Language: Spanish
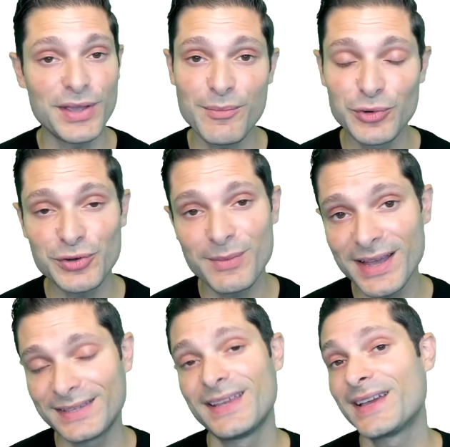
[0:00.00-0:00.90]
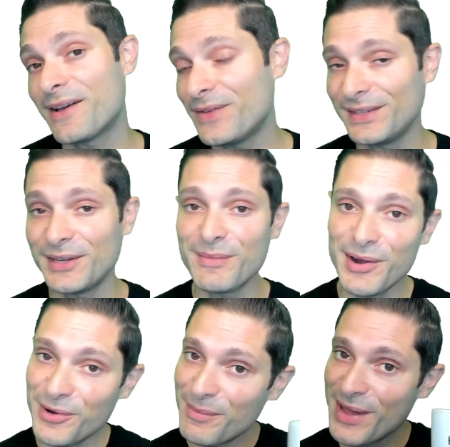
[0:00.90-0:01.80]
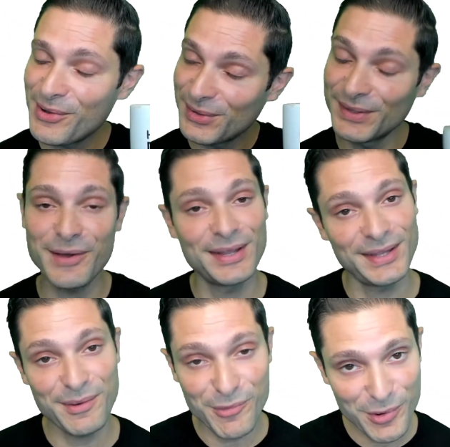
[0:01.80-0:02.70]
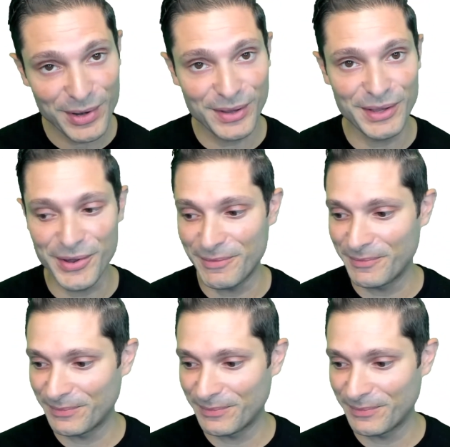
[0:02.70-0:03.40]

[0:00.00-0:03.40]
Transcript: y mucho más, cafés en mano hermanos, que va a estar muy bueno el de hoy.